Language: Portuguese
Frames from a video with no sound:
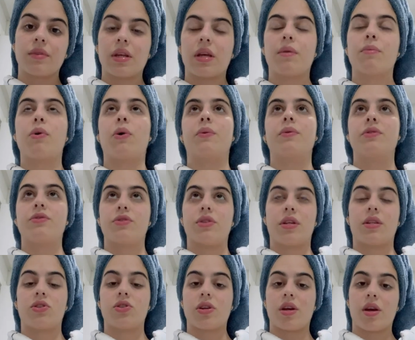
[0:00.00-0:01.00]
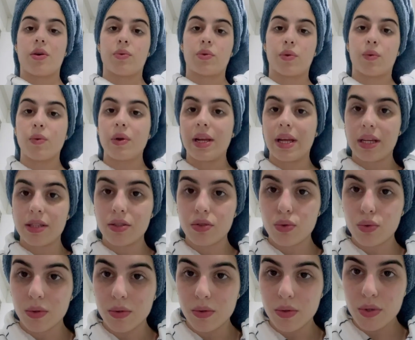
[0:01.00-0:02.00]
Bom, isso, gente, eu não li
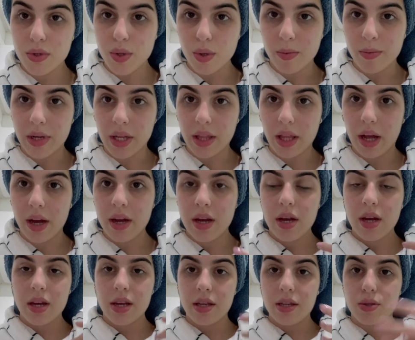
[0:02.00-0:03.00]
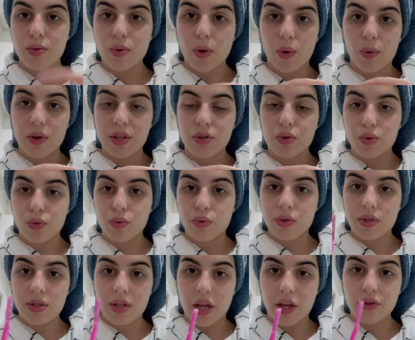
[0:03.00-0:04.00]
estudos sobre, tá? Isso é estudos
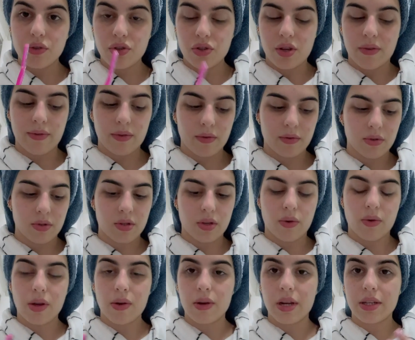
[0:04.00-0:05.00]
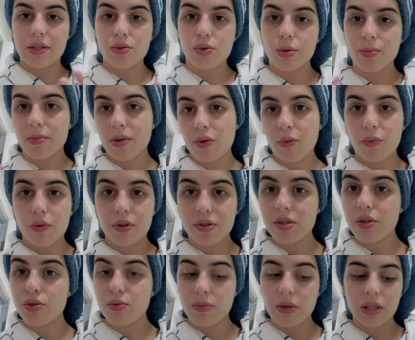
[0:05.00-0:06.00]
científicos, isso é o que eu li sobre o
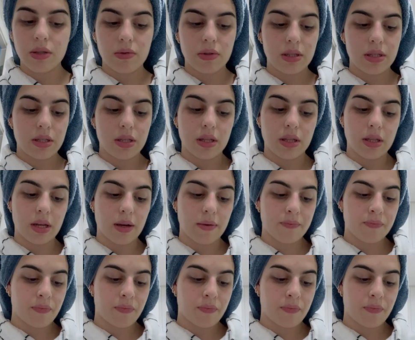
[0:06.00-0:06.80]
procedimento em si, tá?